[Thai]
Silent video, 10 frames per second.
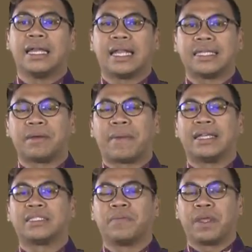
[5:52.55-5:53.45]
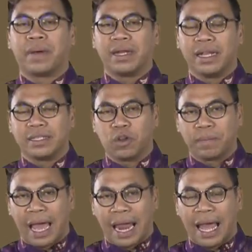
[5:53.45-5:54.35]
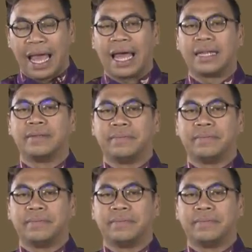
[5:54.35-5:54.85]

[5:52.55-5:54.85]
ในสมัยสมเด็จพระนเรศวรมหาราช